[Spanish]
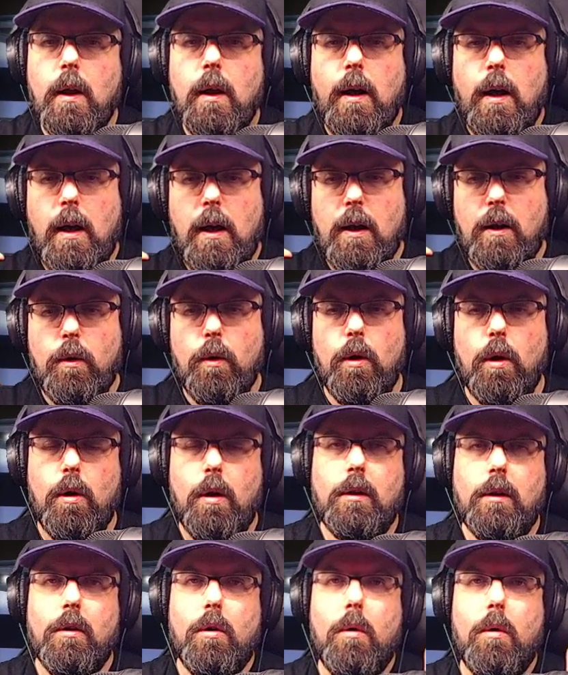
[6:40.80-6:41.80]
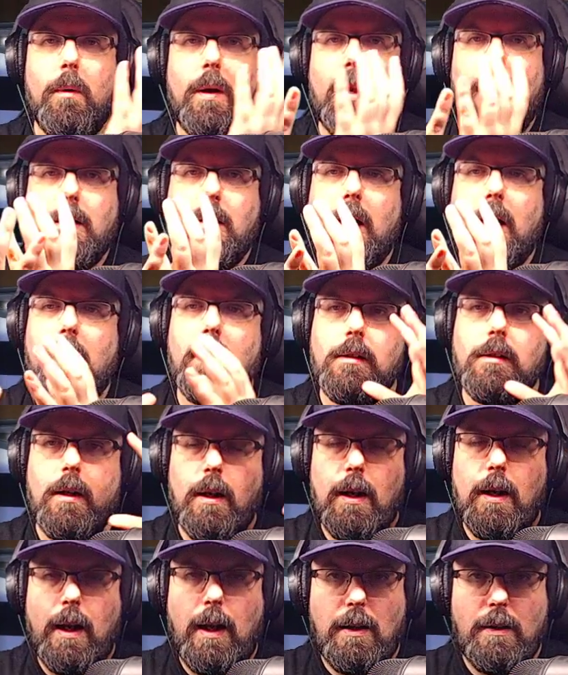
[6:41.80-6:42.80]
El escudo cuando cubre las alas,
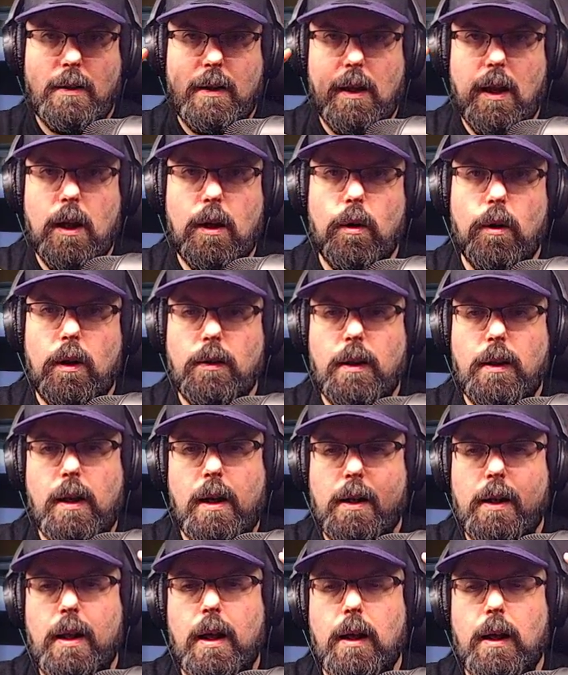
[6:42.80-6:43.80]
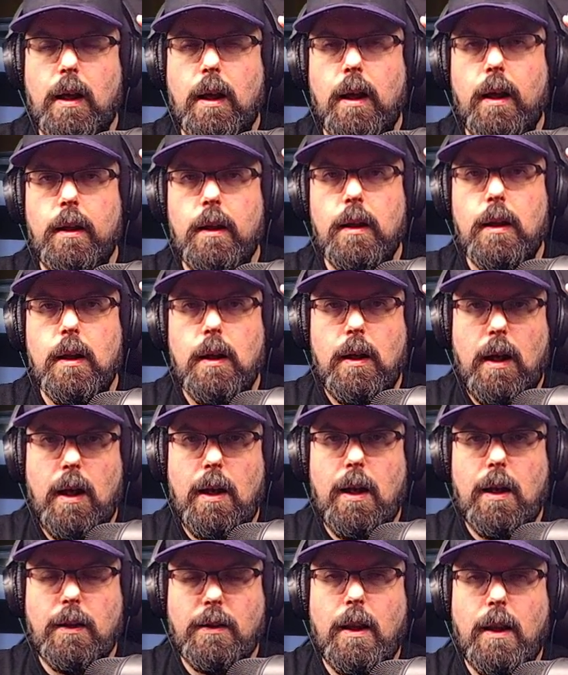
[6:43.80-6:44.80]
la cantidad de energía que hay
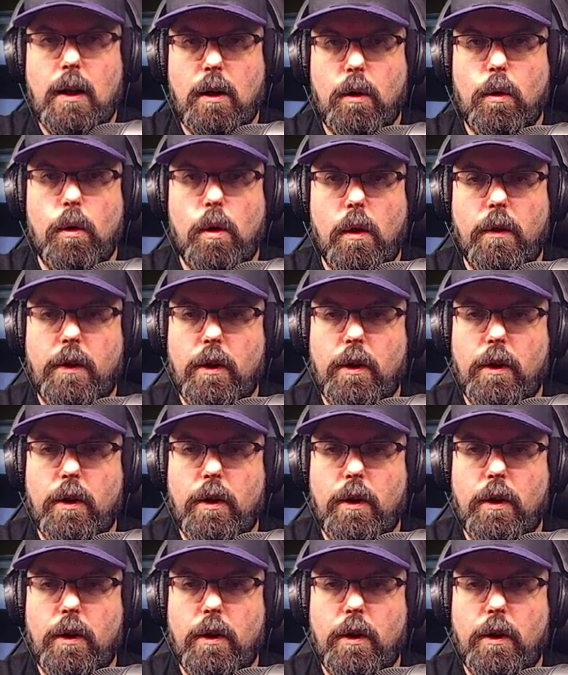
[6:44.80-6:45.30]
del escudo de